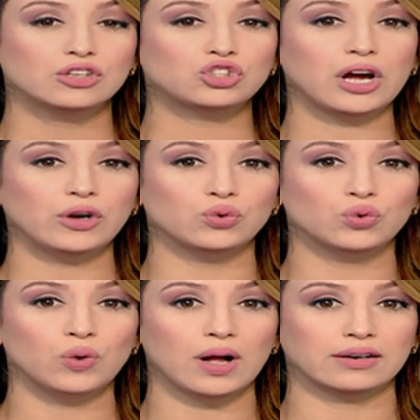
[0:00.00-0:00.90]
شحن
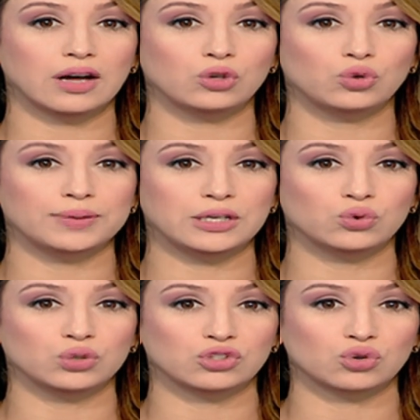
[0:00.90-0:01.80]
ونقل
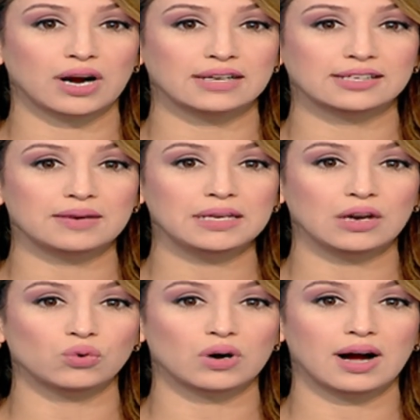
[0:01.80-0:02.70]
مليون جرعة من
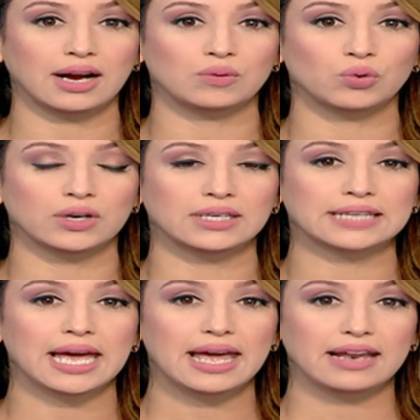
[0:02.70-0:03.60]
اللقاح المضاد
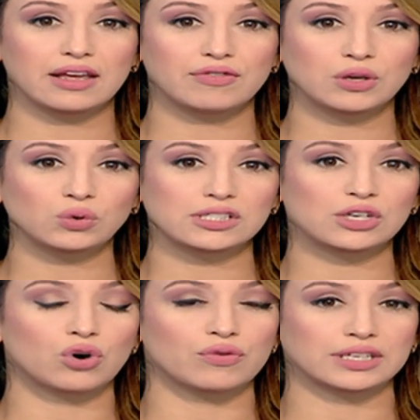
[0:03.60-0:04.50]
لفيروس
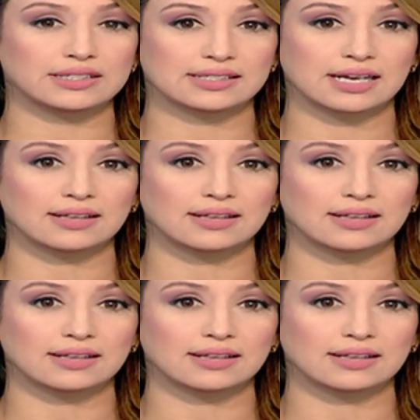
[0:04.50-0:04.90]
كوفيد-19